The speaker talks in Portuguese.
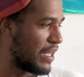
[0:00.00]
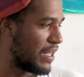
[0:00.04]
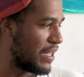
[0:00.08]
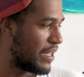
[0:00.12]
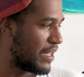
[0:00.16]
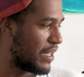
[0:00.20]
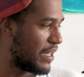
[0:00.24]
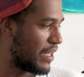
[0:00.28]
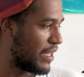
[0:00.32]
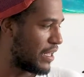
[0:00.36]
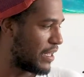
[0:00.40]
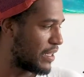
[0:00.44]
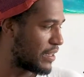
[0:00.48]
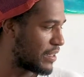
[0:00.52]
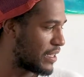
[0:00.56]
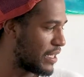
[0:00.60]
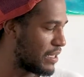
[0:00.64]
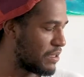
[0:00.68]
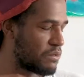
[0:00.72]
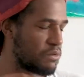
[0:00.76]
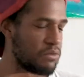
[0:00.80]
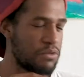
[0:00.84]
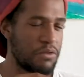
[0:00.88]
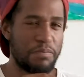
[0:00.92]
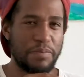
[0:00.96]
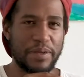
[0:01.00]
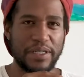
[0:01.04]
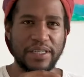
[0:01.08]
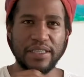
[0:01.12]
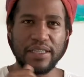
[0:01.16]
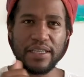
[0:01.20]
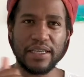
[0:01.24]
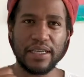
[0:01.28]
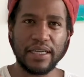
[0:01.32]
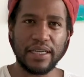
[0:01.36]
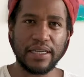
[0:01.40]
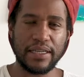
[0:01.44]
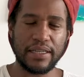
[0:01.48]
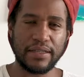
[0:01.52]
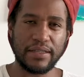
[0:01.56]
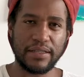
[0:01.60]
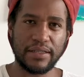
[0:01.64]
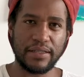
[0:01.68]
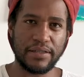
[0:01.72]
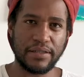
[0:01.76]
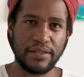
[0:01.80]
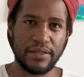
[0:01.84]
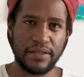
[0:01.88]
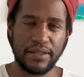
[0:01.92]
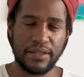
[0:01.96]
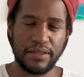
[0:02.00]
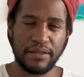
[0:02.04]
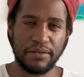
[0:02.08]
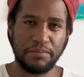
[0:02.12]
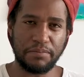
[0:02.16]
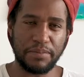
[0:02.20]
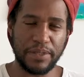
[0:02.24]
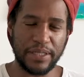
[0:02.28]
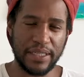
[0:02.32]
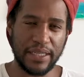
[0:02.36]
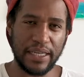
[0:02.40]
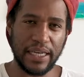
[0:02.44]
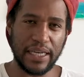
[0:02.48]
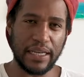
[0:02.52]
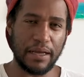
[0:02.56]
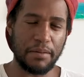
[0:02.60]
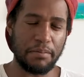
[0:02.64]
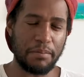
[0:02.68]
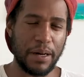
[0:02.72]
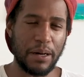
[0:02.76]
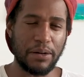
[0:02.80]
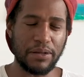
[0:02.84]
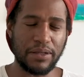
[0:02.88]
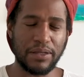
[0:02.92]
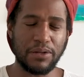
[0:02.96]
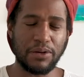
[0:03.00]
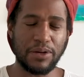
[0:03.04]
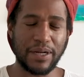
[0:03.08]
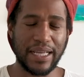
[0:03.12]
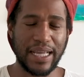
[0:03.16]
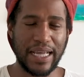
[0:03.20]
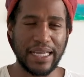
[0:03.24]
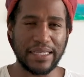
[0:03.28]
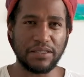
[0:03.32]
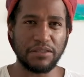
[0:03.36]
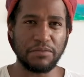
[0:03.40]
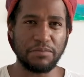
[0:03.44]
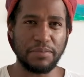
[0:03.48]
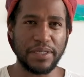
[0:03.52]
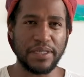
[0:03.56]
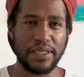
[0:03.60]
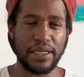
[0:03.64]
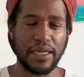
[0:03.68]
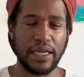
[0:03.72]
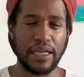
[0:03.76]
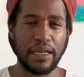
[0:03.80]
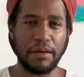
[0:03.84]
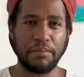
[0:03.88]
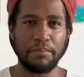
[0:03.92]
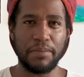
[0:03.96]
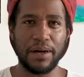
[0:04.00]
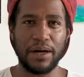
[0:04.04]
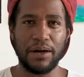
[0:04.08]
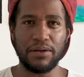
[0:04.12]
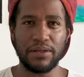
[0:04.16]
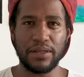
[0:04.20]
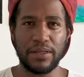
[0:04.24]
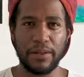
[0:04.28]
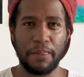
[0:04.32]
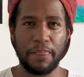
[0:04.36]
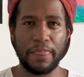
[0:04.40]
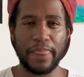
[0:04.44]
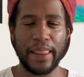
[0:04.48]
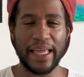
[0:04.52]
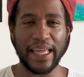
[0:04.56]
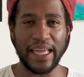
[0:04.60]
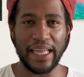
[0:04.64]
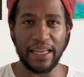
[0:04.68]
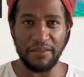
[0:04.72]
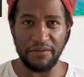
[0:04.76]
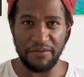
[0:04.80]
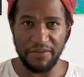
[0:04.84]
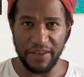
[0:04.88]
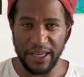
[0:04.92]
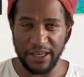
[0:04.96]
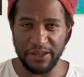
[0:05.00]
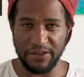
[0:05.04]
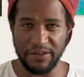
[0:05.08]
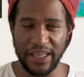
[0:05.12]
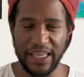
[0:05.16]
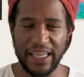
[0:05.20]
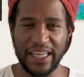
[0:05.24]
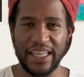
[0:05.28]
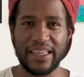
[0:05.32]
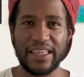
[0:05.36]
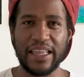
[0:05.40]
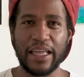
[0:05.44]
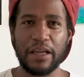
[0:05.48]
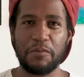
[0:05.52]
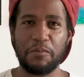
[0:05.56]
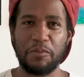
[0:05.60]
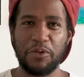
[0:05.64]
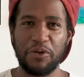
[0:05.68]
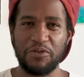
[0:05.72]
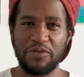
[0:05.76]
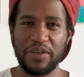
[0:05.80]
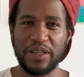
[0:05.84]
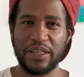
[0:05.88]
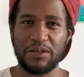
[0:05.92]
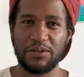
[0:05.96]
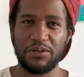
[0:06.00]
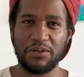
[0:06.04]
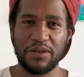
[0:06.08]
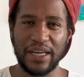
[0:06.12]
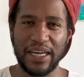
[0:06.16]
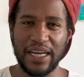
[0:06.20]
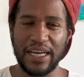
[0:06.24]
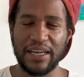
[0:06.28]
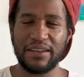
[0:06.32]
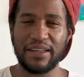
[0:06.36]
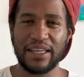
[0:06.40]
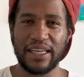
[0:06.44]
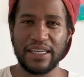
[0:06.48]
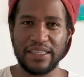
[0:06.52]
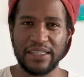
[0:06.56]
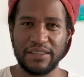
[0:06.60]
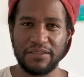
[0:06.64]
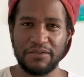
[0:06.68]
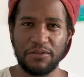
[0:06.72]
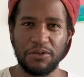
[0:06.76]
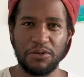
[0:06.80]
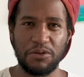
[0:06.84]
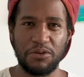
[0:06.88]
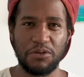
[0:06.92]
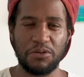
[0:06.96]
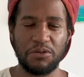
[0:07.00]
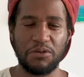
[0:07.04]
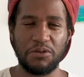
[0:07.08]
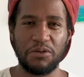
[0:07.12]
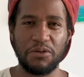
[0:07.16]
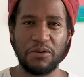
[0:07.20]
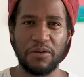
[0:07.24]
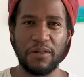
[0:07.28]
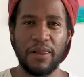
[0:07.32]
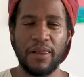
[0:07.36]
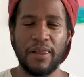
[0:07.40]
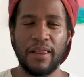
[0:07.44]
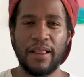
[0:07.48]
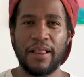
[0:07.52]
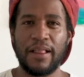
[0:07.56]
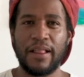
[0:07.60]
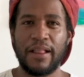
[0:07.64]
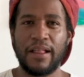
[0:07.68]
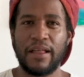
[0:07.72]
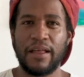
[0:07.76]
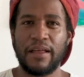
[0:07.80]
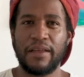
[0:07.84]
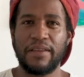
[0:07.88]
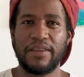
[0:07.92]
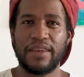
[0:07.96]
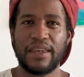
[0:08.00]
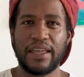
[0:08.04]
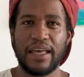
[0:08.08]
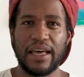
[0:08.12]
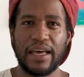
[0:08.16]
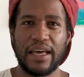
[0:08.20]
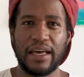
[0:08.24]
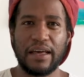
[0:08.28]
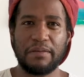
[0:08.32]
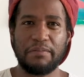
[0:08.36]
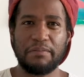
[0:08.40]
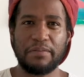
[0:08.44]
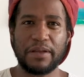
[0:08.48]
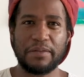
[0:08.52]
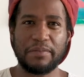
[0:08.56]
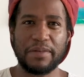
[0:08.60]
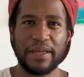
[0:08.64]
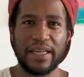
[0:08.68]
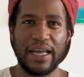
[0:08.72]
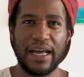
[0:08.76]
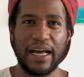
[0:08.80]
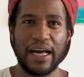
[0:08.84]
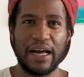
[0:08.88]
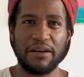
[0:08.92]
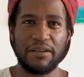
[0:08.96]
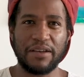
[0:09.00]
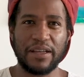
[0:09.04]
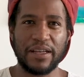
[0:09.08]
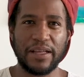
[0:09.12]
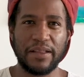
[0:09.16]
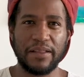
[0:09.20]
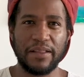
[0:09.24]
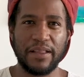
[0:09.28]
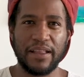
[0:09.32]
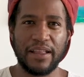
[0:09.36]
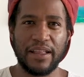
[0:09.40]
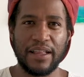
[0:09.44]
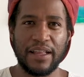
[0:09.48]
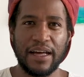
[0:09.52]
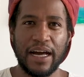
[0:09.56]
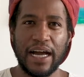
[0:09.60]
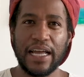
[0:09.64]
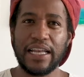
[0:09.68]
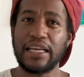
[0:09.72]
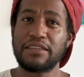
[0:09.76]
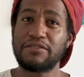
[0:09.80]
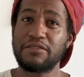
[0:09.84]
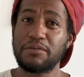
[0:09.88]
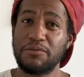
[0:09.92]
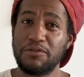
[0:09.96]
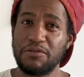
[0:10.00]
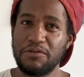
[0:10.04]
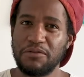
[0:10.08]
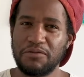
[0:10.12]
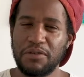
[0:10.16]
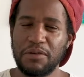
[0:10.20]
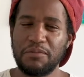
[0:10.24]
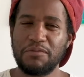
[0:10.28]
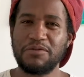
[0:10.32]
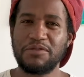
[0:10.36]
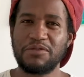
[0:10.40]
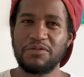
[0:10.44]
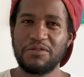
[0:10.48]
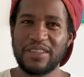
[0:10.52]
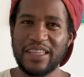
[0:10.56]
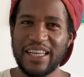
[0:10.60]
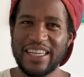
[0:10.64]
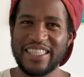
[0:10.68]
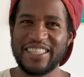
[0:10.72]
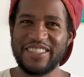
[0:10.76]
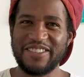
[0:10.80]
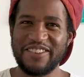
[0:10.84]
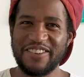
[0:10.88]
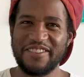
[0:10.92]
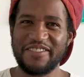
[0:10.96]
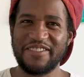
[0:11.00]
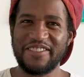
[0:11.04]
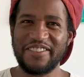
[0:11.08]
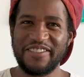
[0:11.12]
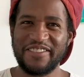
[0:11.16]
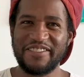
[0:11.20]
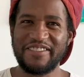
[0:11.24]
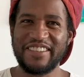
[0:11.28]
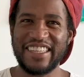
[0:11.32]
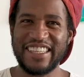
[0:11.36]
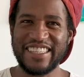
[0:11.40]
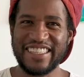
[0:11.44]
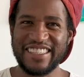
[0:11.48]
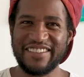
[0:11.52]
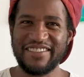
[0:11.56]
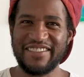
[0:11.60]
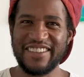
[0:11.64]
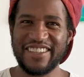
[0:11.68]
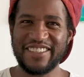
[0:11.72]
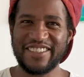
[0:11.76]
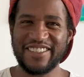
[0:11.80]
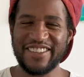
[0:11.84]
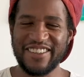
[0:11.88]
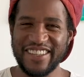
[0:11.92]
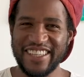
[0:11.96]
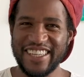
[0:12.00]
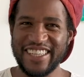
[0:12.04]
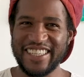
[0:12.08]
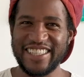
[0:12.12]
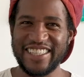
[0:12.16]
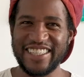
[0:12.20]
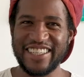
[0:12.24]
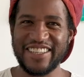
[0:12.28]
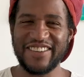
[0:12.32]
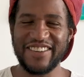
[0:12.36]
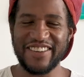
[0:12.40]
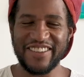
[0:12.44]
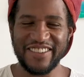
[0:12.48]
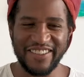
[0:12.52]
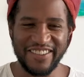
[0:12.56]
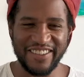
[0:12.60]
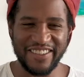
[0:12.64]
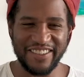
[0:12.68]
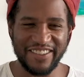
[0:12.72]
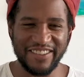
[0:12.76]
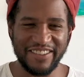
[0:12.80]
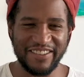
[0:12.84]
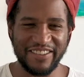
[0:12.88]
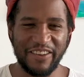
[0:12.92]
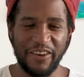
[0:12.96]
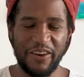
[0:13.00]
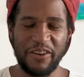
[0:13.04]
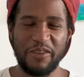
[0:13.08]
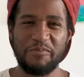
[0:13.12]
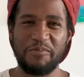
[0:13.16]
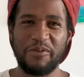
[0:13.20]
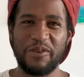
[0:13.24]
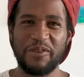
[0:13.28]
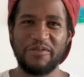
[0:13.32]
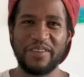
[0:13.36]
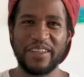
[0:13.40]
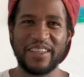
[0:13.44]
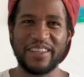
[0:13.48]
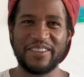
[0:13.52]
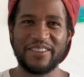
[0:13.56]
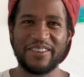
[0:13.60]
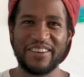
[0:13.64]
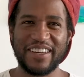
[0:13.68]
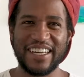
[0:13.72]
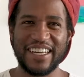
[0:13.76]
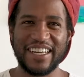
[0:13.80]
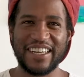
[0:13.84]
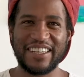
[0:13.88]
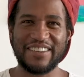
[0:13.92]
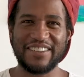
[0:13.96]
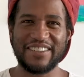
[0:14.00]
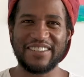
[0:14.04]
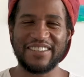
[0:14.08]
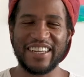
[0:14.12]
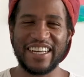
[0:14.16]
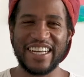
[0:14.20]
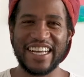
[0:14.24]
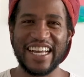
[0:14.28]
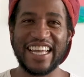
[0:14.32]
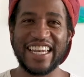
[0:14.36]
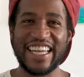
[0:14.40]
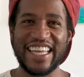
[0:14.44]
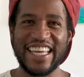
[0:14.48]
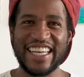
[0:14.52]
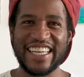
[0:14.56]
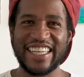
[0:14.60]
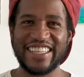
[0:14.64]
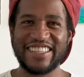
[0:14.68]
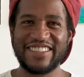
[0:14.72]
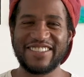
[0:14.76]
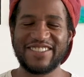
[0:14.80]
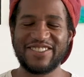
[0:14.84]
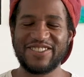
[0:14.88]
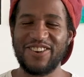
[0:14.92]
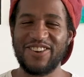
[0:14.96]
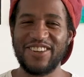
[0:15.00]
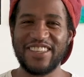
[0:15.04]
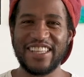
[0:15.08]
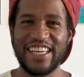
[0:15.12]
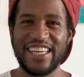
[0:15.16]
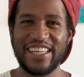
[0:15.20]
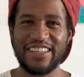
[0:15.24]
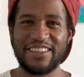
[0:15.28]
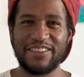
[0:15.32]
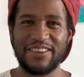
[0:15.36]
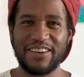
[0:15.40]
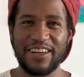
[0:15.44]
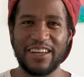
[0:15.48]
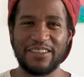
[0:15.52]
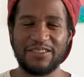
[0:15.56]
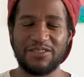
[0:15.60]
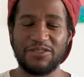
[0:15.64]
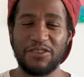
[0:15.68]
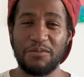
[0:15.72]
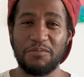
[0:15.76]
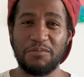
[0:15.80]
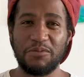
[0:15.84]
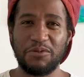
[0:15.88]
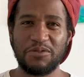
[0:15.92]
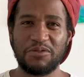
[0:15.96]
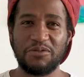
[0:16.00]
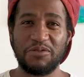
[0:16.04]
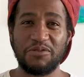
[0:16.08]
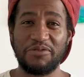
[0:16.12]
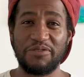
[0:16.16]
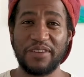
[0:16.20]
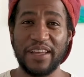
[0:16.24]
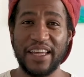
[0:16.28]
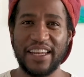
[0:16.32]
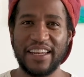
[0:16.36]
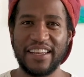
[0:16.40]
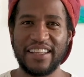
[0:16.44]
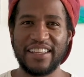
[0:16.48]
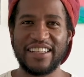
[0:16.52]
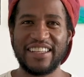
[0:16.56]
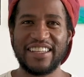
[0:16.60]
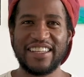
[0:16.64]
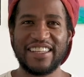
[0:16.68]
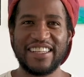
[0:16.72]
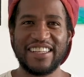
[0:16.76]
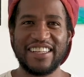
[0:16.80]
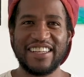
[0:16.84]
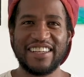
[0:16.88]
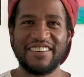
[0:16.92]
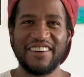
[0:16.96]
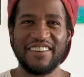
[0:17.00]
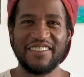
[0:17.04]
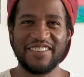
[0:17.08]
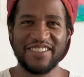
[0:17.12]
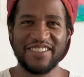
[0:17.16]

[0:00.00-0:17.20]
é, tanto do Pixinguinha, Pixinguinha na pauta, da orquestra do Pixinguinha na pauta, aquele vídeo né, que tem o Proveito tocando, que a gente colocou na primeira aula, né? Aliás, vamos, vamos escutar de novo esse vídeo, só um trechinho, ó. Olha o Proveito tocando, a galera toda aí tocando, só um músico fera. Vamos